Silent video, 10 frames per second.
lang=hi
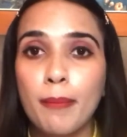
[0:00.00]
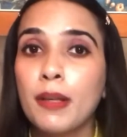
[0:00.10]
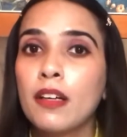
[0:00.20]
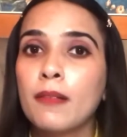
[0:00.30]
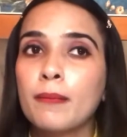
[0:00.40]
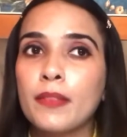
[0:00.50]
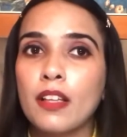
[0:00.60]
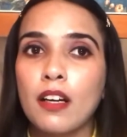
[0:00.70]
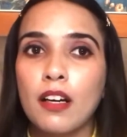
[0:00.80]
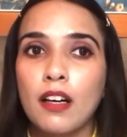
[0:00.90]
आप
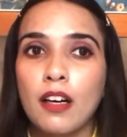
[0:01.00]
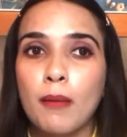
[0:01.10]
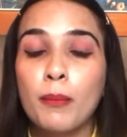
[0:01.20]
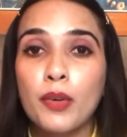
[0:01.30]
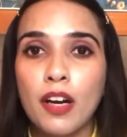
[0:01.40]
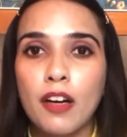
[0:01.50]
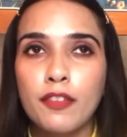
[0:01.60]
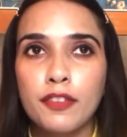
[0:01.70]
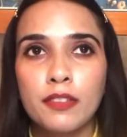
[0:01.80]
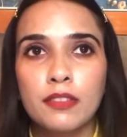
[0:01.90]

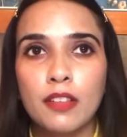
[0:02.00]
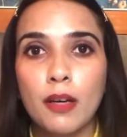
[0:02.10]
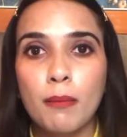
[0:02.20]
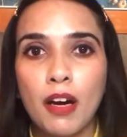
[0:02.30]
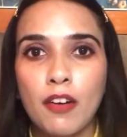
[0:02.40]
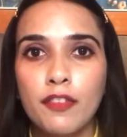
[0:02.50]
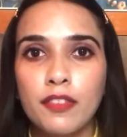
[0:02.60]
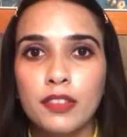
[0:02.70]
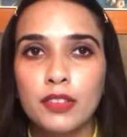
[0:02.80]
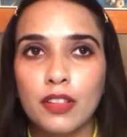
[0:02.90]
अमराफ अरमाफ
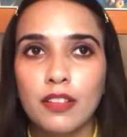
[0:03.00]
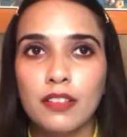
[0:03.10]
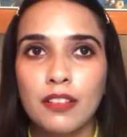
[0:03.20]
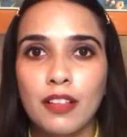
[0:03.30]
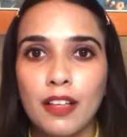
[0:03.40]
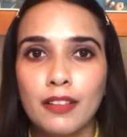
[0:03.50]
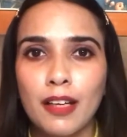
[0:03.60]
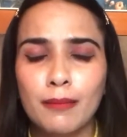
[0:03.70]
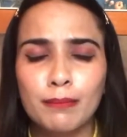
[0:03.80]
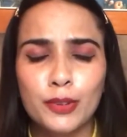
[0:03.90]
सॉरी आई
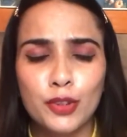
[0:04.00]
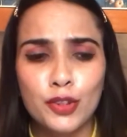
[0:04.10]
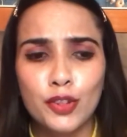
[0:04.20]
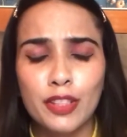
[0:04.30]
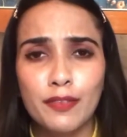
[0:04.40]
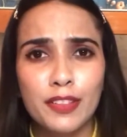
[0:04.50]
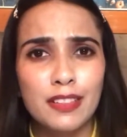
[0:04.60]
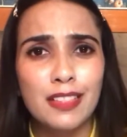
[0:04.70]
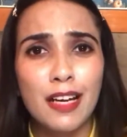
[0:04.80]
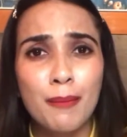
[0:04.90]
आई एम सो सॉरी
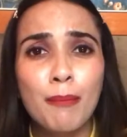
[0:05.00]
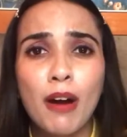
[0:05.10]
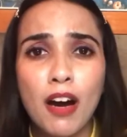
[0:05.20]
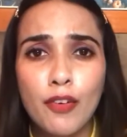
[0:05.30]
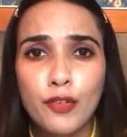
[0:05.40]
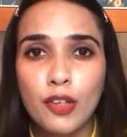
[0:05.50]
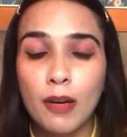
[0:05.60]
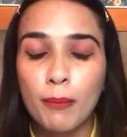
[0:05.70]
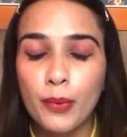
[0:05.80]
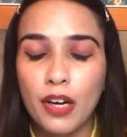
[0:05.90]
फिट्स अरमाफ और
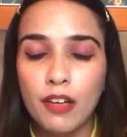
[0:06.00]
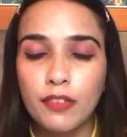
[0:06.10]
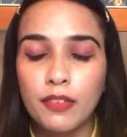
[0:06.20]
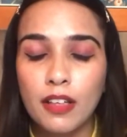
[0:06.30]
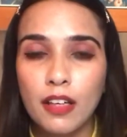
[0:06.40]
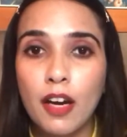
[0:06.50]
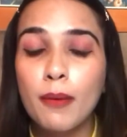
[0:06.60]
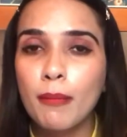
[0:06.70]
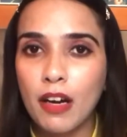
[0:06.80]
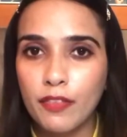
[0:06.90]
अमराफ
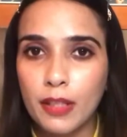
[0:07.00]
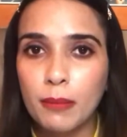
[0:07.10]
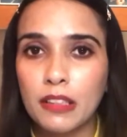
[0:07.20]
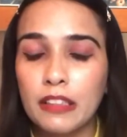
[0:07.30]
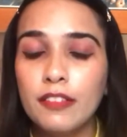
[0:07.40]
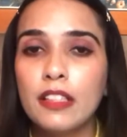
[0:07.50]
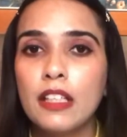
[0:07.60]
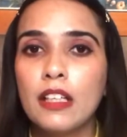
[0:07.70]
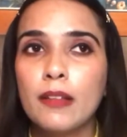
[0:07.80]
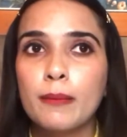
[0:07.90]
अरमाफ आई
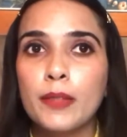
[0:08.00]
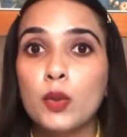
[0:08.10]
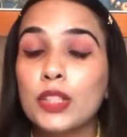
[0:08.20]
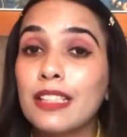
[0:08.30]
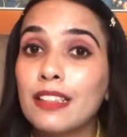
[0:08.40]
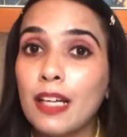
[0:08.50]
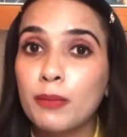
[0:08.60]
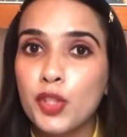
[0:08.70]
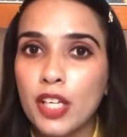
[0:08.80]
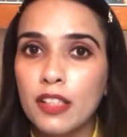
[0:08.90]
बिलीव उसके अंदर
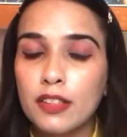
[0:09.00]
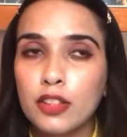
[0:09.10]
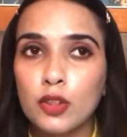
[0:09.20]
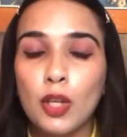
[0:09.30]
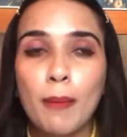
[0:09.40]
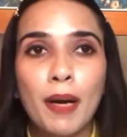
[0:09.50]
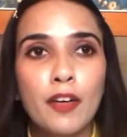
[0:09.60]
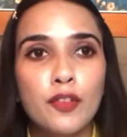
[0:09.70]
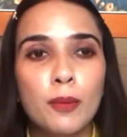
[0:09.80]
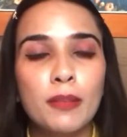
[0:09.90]
आप चेक कर सकते हो
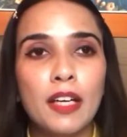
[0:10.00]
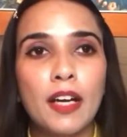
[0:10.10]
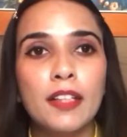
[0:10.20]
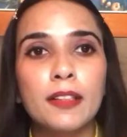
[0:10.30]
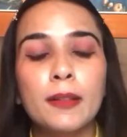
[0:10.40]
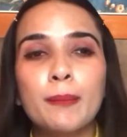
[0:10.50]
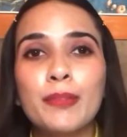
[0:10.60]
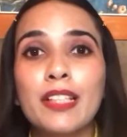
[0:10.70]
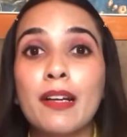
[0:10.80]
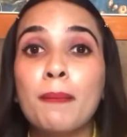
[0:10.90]
अपार्ट फ्रॉम दैट
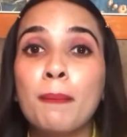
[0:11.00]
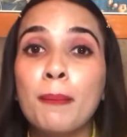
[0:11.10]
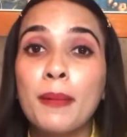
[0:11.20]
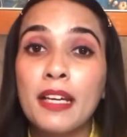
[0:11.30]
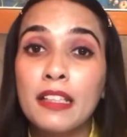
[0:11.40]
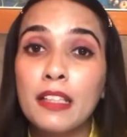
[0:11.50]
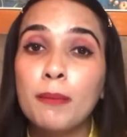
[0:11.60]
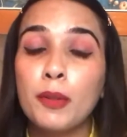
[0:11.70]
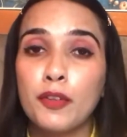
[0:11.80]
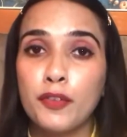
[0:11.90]
देर आर मैनी
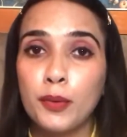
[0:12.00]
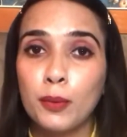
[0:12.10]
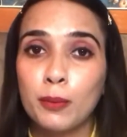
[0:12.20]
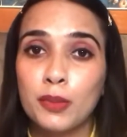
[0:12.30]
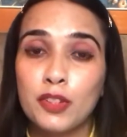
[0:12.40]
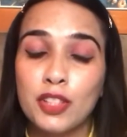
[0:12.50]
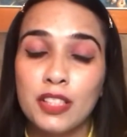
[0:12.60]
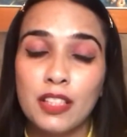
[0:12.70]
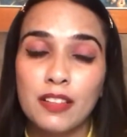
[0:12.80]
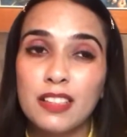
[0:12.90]
परफ्यूम्स
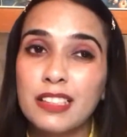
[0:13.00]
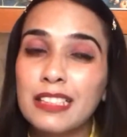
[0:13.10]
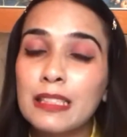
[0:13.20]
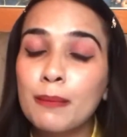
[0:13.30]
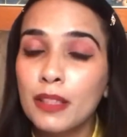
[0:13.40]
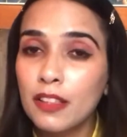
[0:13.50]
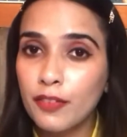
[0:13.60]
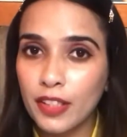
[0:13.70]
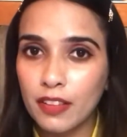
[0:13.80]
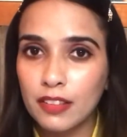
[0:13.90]
जिसके अंदर सिमिलर
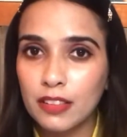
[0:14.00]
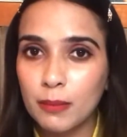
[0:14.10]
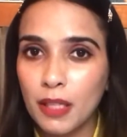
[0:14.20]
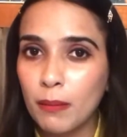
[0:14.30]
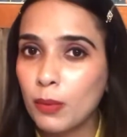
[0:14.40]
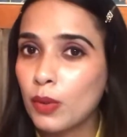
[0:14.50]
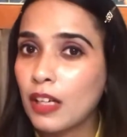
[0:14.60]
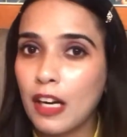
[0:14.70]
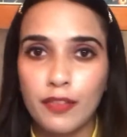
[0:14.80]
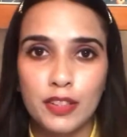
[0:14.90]
फ्रेगरेंस में आपको
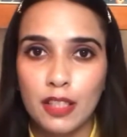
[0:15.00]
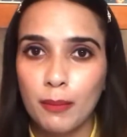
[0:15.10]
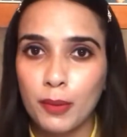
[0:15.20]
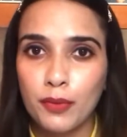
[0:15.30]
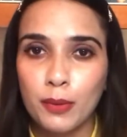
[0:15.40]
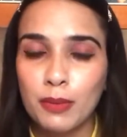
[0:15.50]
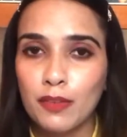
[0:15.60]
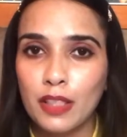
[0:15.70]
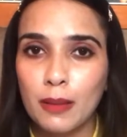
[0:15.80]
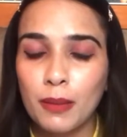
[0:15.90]
काफ़ी सारे परफ्यूम्स
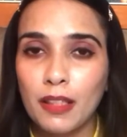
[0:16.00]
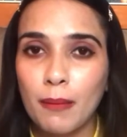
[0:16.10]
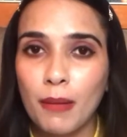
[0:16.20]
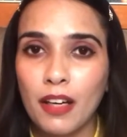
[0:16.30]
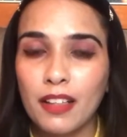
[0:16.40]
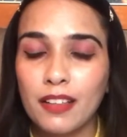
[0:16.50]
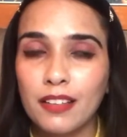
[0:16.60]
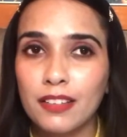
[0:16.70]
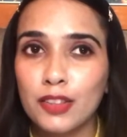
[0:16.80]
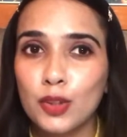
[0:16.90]
अवेलेबल हैं मार्केट
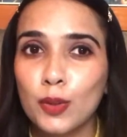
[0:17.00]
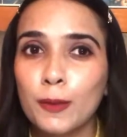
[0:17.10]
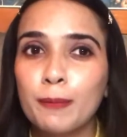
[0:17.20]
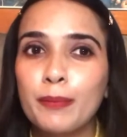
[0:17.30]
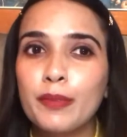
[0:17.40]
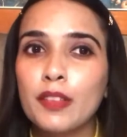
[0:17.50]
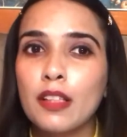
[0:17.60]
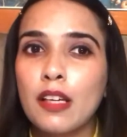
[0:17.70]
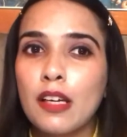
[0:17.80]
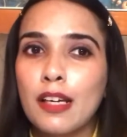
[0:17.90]
के अंदर सो
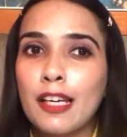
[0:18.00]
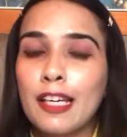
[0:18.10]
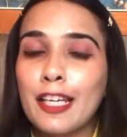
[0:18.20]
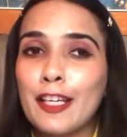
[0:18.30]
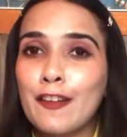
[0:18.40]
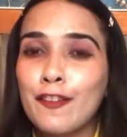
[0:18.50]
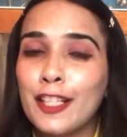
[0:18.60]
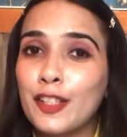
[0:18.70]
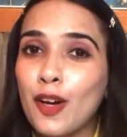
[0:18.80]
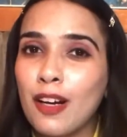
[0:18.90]
इफ़
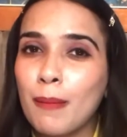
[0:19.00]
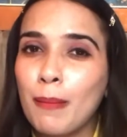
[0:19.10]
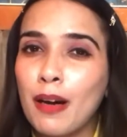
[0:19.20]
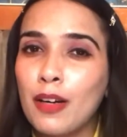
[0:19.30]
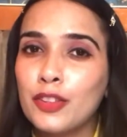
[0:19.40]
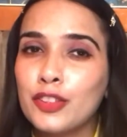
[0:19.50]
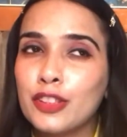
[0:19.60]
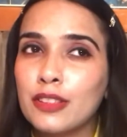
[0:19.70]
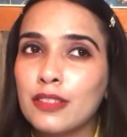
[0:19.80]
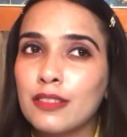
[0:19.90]
आई टॉक
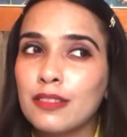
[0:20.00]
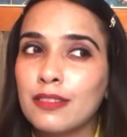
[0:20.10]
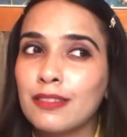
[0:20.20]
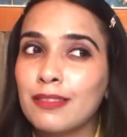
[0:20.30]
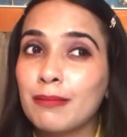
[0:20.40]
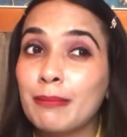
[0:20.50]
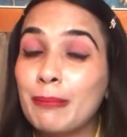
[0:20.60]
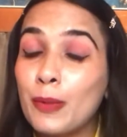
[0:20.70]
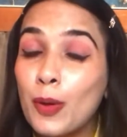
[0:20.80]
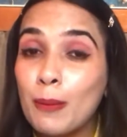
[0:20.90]
अबाउट
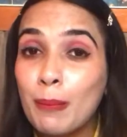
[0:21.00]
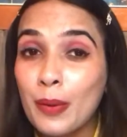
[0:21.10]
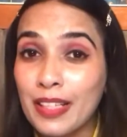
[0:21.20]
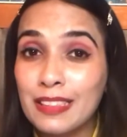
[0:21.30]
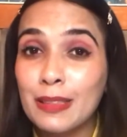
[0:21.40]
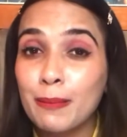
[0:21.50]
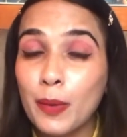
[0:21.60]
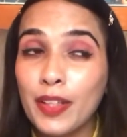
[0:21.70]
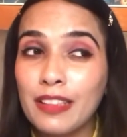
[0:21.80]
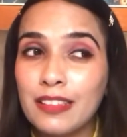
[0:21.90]
ऑन प्राइसिंग
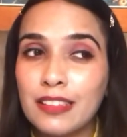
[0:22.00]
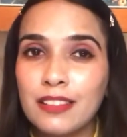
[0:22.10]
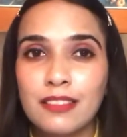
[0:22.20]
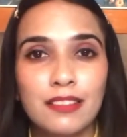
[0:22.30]
पॉइंट